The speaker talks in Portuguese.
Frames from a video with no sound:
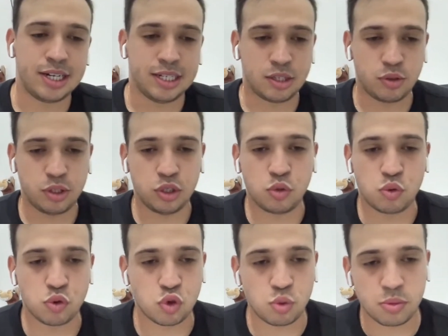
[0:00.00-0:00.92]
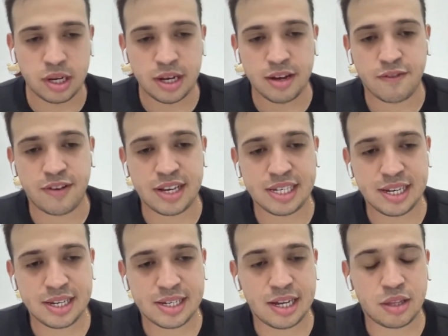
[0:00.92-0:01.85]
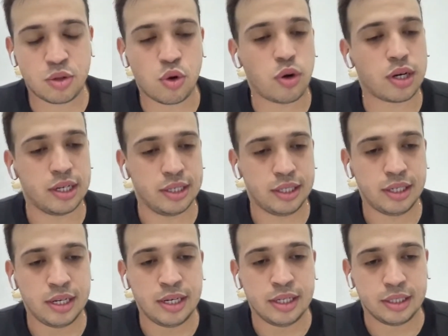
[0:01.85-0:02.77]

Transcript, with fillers: Então, a gente costuma fazer essa troca, né?